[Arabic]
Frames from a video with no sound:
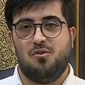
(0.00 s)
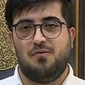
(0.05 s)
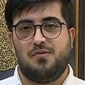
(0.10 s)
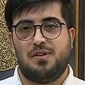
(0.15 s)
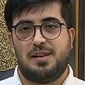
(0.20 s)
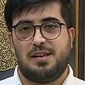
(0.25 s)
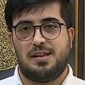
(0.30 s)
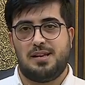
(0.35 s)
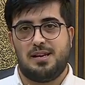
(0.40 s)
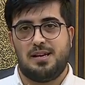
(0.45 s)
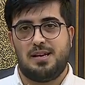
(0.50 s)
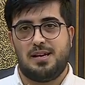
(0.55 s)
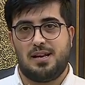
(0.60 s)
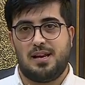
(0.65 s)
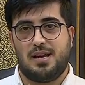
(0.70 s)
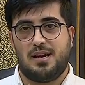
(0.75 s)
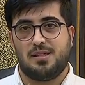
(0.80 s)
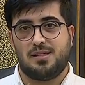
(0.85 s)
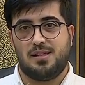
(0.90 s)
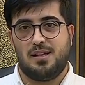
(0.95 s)
في
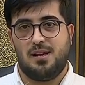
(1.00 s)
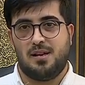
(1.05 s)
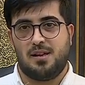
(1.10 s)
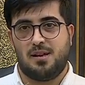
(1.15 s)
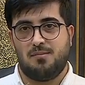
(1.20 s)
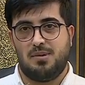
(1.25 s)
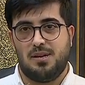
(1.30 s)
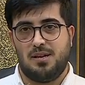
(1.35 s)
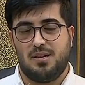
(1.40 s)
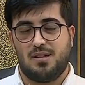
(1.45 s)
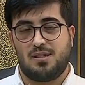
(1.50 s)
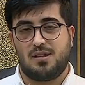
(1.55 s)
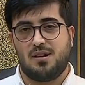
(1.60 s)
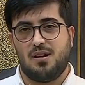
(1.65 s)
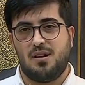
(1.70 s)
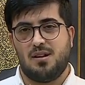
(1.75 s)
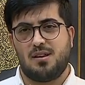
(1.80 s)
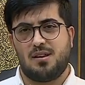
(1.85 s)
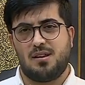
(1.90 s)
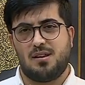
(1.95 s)
الخط العربي
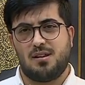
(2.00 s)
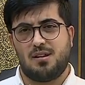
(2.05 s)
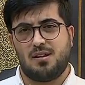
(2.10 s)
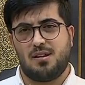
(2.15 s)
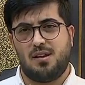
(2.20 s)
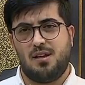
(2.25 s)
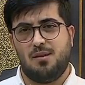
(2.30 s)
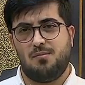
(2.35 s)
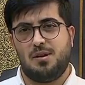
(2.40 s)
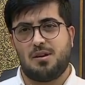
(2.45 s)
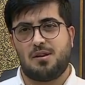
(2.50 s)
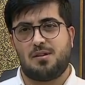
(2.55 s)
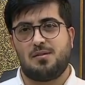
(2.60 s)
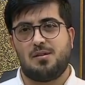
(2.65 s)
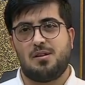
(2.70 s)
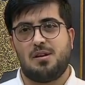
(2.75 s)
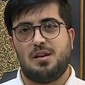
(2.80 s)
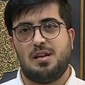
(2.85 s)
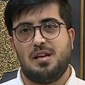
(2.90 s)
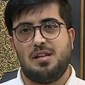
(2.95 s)
إتقان كبير
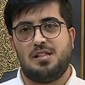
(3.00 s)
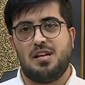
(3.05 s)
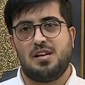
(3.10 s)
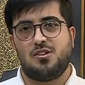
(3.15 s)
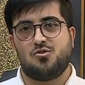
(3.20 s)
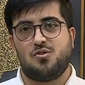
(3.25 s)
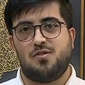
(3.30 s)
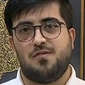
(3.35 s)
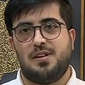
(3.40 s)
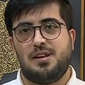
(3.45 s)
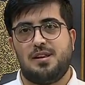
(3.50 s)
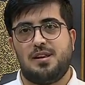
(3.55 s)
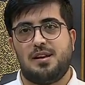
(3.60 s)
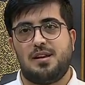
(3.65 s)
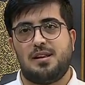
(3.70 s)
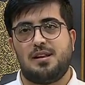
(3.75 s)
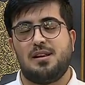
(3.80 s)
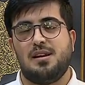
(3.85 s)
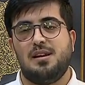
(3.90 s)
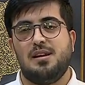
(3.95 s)
يحتاجه
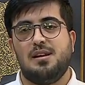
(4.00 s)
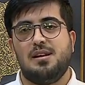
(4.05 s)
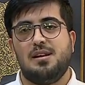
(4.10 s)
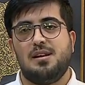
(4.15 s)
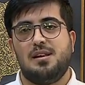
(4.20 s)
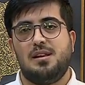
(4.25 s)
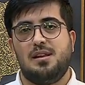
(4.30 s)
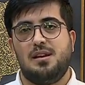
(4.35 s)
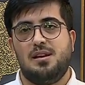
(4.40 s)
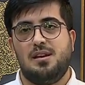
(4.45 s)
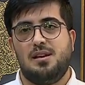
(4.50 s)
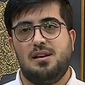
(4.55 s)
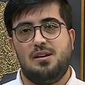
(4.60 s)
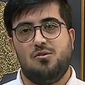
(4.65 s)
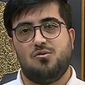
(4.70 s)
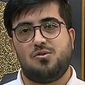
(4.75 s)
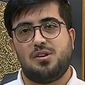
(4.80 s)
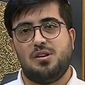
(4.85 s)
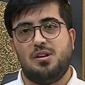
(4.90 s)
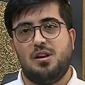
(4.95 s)
الفنان
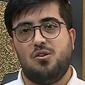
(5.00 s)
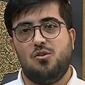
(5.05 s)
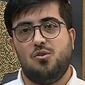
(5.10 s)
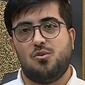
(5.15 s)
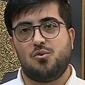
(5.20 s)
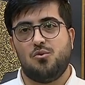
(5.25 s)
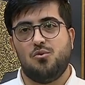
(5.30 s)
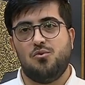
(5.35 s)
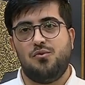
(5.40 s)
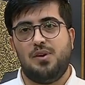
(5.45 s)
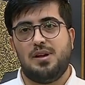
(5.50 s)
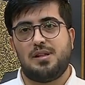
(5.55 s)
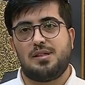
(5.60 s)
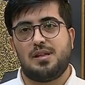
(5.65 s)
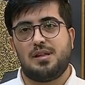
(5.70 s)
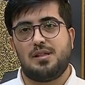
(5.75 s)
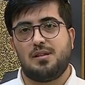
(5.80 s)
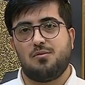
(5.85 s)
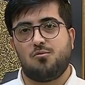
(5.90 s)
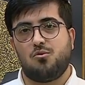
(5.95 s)
ليتقن الحروف
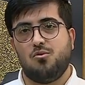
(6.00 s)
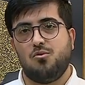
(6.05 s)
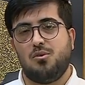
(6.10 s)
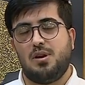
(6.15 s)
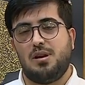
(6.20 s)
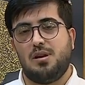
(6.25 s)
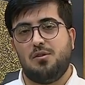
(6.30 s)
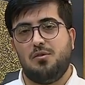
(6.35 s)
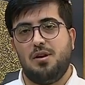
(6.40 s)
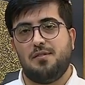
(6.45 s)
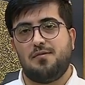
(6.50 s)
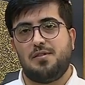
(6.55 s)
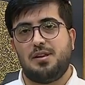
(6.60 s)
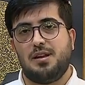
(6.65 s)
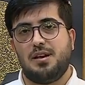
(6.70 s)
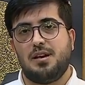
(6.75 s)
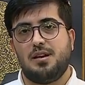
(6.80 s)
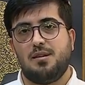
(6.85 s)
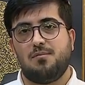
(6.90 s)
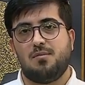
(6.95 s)
حتى تكون اللوحة في
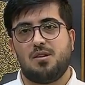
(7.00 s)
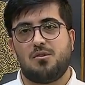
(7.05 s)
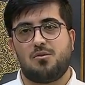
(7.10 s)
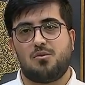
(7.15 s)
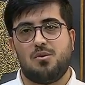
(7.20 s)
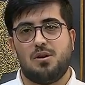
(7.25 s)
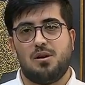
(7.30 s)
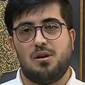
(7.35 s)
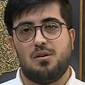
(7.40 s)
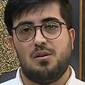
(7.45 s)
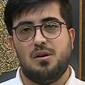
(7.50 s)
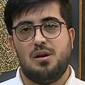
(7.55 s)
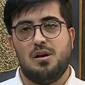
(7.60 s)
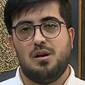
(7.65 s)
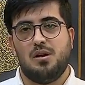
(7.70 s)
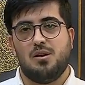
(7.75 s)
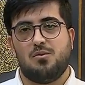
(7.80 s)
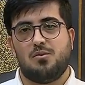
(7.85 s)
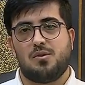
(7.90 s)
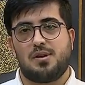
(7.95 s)
النهاية مقروءة
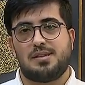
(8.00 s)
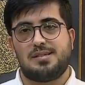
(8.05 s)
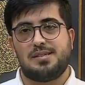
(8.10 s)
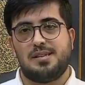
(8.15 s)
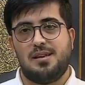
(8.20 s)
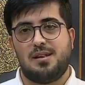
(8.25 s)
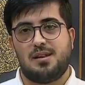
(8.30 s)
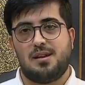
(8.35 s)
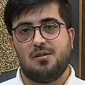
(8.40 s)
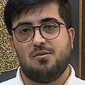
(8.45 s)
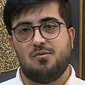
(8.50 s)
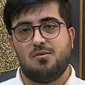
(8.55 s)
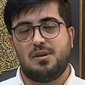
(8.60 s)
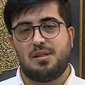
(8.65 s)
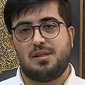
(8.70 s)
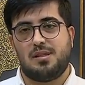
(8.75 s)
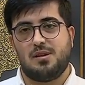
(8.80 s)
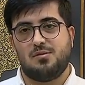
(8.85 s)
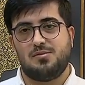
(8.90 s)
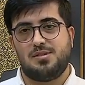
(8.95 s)
ورصينة
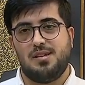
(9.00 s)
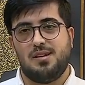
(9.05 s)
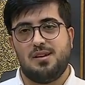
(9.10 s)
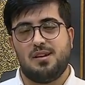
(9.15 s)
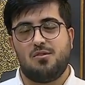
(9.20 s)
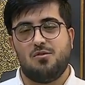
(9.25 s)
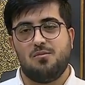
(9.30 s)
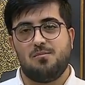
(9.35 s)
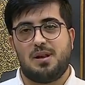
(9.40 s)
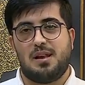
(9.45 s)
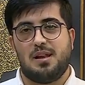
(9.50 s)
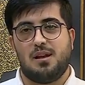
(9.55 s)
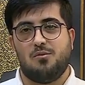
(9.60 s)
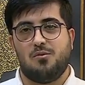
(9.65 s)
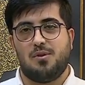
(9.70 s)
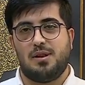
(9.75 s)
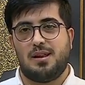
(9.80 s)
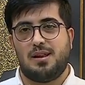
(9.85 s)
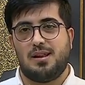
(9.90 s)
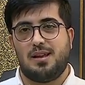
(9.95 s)
والتوزيع يكون من
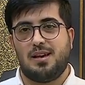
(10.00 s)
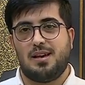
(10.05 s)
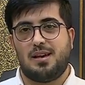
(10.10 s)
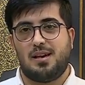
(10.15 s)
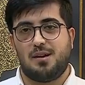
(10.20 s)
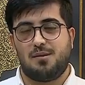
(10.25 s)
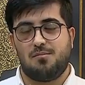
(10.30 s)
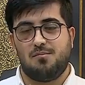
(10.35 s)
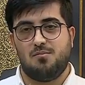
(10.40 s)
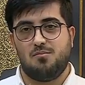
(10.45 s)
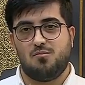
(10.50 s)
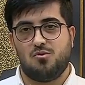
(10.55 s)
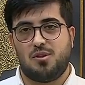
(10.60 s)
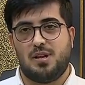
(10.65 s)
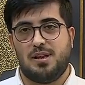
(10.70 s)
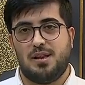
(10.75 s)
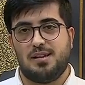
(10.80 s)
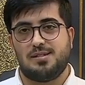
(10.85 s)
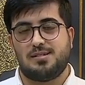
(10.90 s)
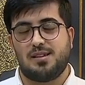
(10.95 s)
الأول للآخر
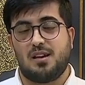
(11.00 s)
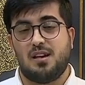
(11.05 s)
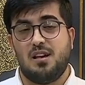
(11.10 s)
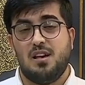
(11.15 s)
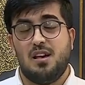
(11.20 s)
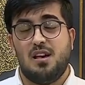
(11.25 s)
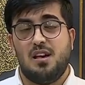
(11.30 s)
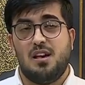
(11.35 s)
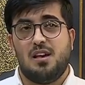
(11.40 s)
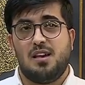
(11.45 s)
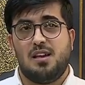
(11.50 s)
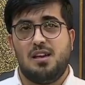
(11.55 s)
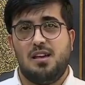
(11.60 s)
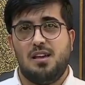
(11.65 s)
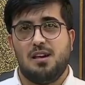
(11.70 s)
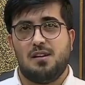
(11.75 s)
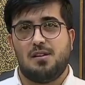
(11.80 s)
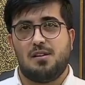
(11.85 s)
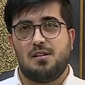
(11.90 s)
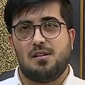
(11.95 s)
متناسق
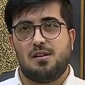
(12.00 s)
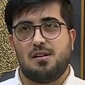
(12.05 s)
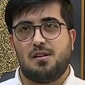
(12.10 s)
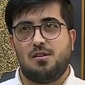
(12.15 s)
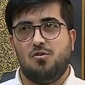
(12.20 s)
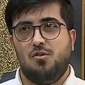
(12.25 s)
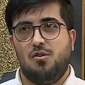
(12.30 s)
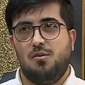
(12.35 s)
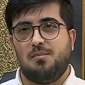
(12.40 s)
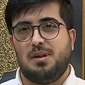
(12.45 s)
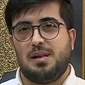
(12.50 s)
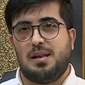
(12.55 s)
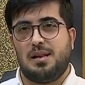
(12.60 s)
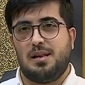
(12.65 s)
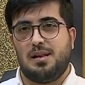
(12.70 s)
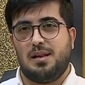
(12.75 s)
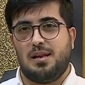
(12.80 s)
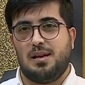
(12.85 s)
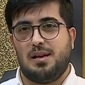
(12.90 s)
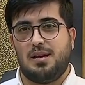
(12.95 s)
هي نوع من
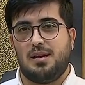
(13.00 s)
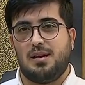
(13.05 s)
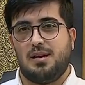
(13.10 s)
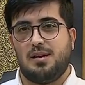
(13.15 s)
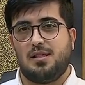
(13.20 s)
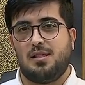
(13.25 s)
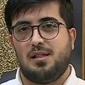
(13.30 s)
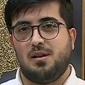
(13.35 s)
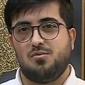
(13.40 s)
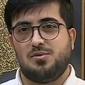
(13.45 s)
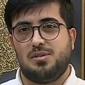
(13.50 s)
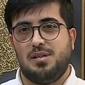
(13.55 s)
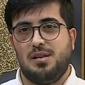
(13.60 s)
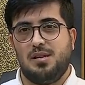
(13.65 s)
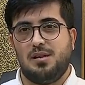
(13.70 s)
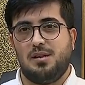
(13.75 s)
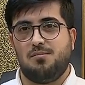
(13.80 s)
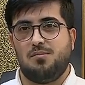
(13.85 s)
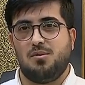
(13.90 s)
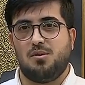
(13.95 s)
التوزيع
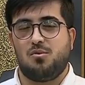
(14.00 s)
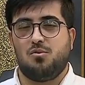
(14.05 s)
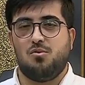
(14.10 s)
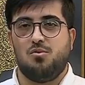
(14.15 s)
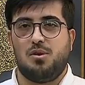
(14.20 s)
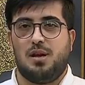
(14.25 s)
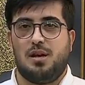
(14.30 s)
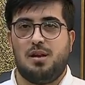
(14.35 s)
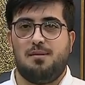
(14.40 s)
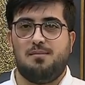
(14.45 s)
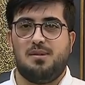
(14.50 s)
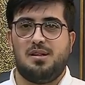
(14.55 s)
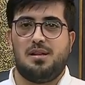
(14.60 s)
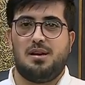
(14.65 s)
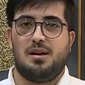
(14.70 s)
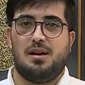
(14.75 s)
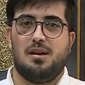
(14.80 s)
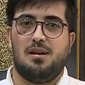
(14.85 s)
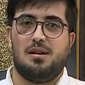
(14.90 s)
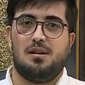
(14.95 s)
اللي بيكون على
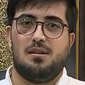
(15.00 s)
مدى